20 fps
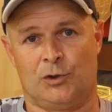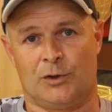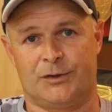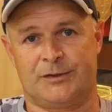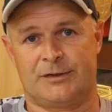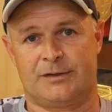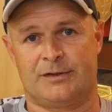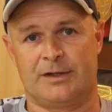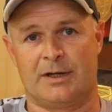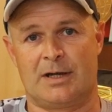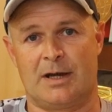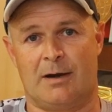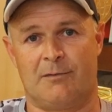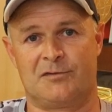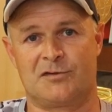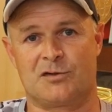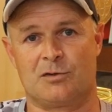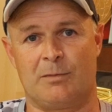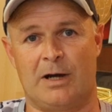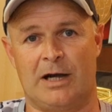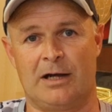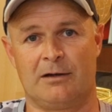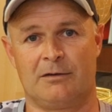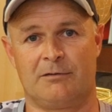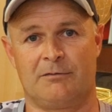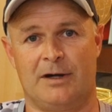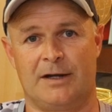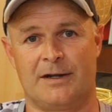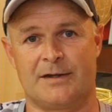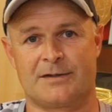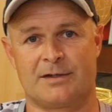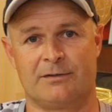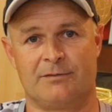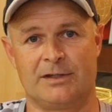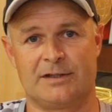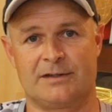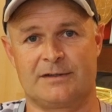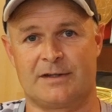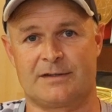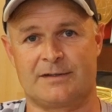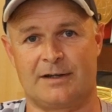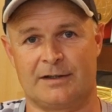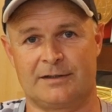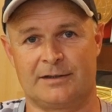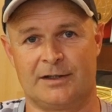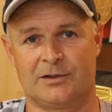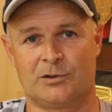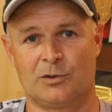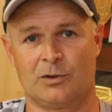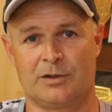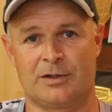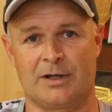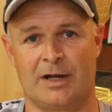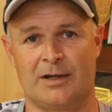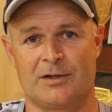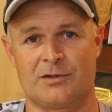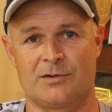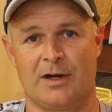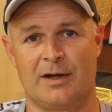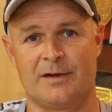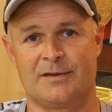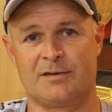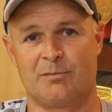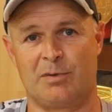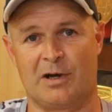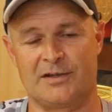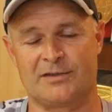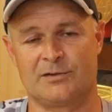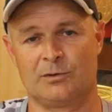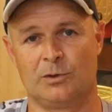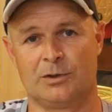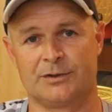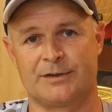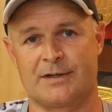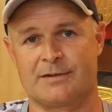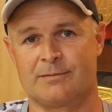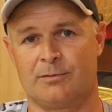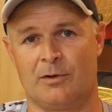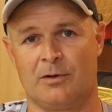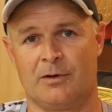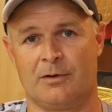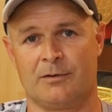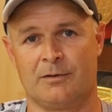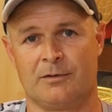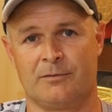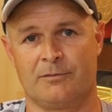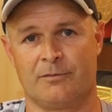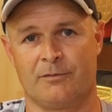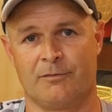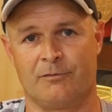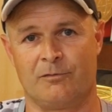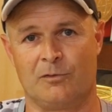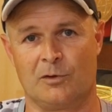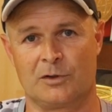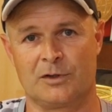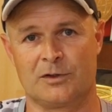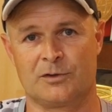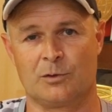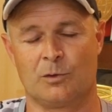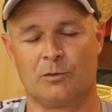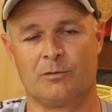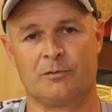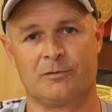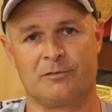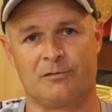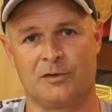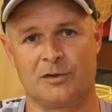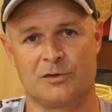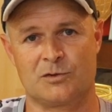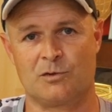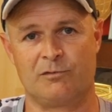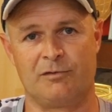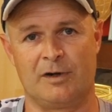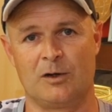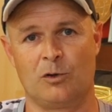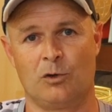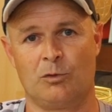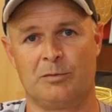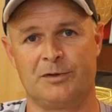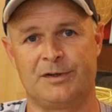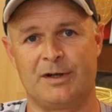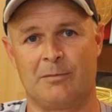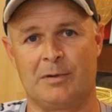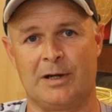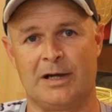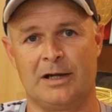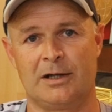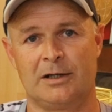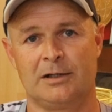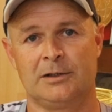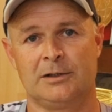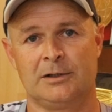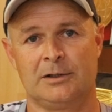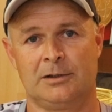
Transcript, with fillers: dort den Kampf zu machen, weil das Gewicht, das hat natürlich eins zu eins gepasst auch. Das war wirklich für Zufall auch mit dabei.